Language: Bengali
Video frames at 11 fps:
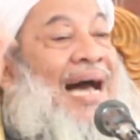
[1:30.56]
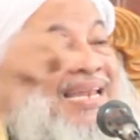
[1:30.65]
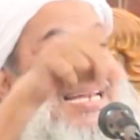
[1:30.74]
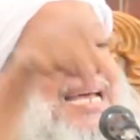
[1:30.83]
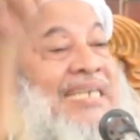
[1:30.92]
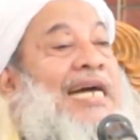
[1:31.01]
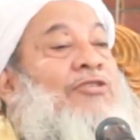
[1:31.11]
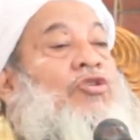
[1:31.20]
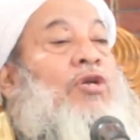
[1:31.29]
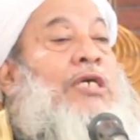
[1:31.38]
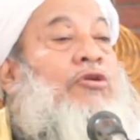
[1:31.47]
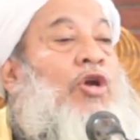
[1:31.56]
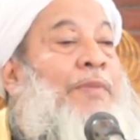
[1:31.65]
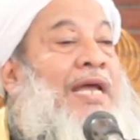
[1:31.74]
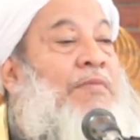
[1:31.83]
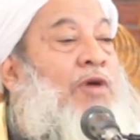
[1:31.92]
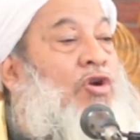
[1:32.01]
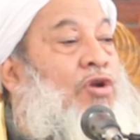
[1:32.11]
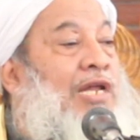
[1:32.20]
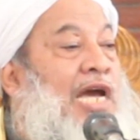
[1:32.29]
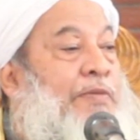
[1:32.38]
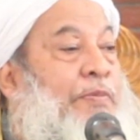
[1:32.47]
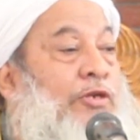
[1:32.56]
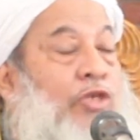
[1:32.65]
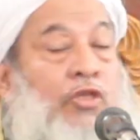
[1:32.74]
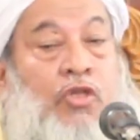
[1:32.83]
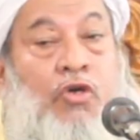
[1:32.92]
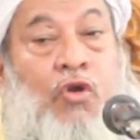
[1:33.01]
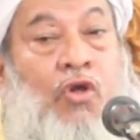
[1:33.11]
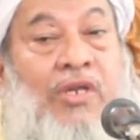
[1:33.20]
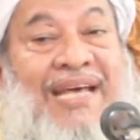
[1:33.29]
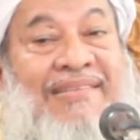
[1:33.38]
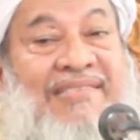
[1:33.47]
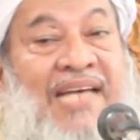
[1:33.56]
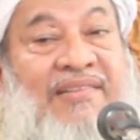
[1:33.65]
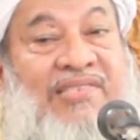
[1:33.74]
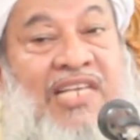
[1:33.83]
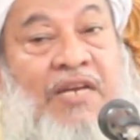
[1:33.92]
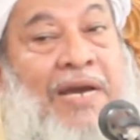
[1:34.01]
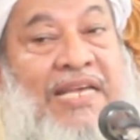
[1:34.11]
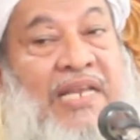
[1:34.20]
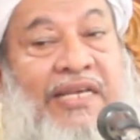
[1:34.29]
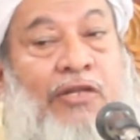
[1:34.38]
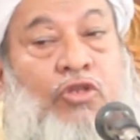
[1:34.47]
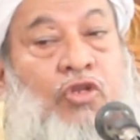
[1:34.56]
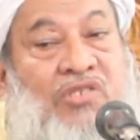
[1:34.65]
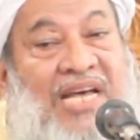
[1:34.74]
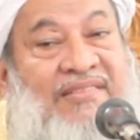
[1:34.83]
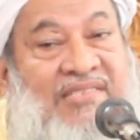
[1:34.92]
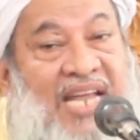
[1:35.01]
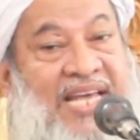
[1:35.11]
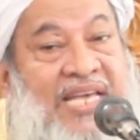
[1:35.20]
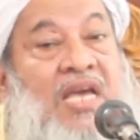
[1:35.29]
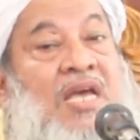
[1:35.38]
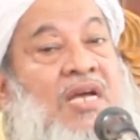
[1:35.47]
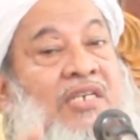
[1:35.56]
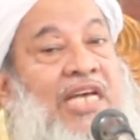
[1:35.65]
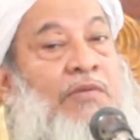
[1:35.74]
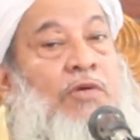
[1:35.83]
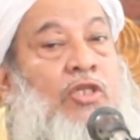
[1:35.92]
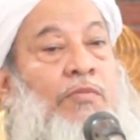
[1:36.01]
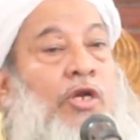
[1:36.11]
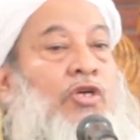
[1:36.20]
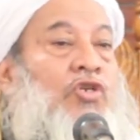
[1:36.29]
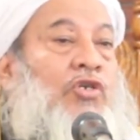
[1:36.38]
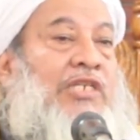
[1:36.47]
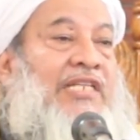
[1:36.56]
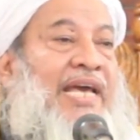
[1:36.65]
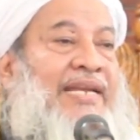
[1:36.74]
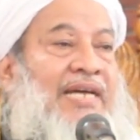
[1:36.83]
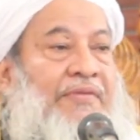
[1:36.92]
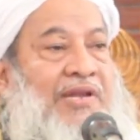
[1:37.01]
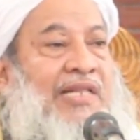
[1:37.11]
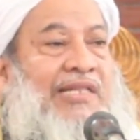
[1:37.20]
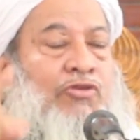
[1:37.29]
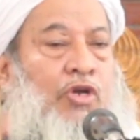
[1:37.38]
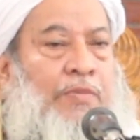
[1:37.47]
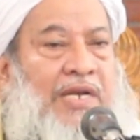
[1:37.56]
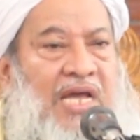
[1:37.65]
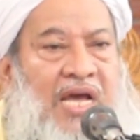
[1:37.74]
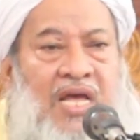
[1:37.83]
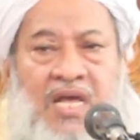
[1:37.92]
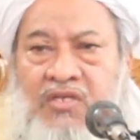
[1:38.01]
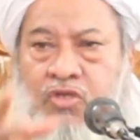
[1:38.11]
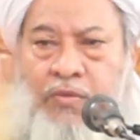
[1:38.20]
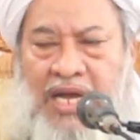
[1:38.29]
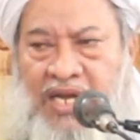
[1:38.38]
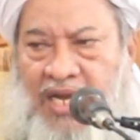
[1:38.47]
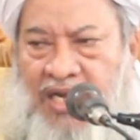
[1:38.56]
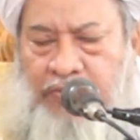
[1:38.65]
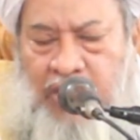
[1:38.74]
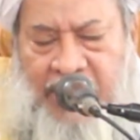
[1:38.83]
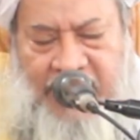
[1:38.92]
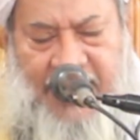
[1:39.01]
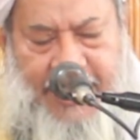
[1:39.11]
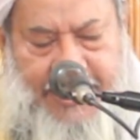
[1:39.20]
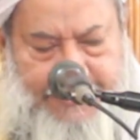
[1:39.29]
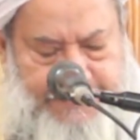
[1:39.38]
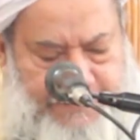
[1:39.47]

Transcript: আল্লাহর কাজগুলি করবেন মরণের আগ পর্যন্ত গোলরিয়া চান্সের বাইরে কিন্তু চান্স নাই ঠিকমতো মনোযোগটা দেন গাফিলতি করবেন না সোহান আল্লাহ বলে দেন